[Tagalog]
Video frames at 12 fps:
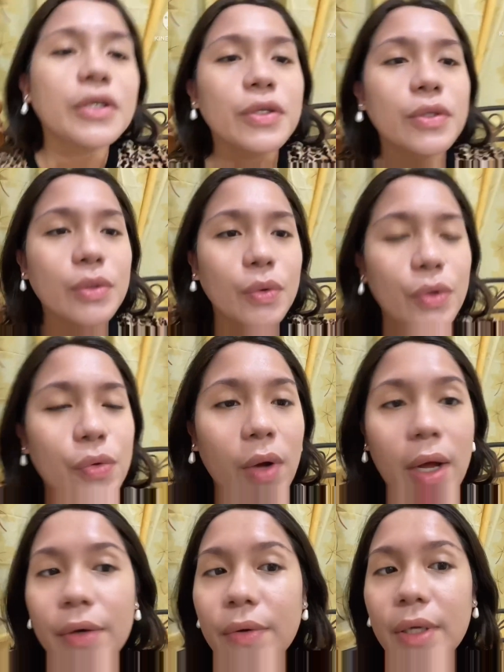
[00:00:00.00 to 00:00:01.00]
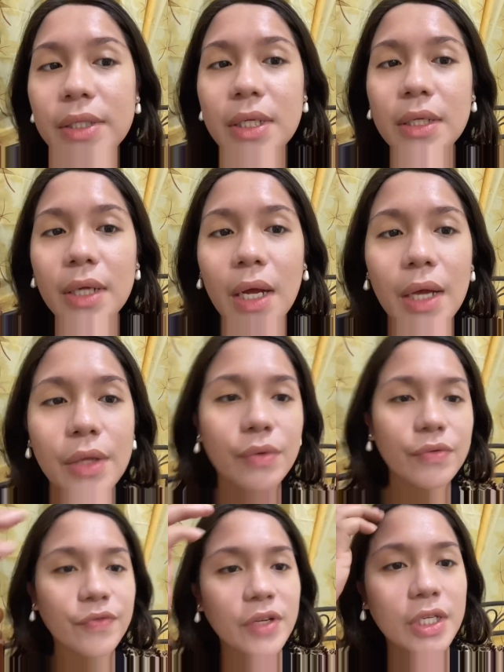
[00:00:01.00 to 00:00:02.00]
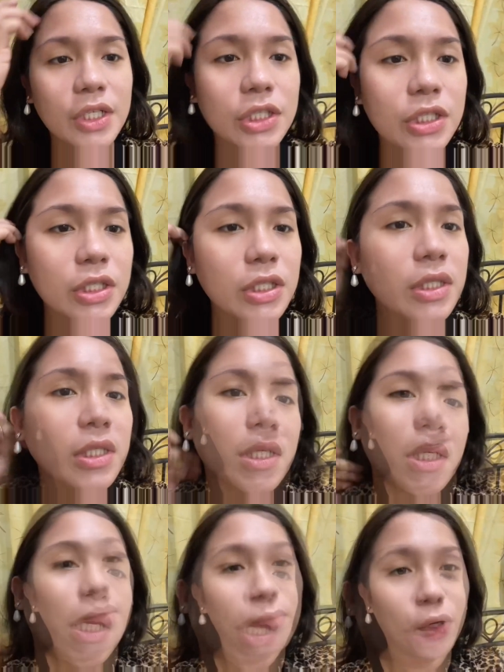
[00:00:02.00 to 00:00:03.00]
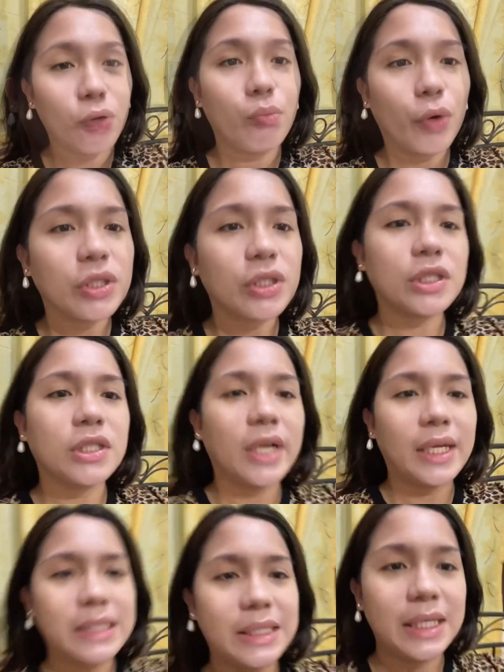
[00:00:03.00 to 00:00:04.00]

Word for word: So, yung ano kasi niya, yung finish moisturize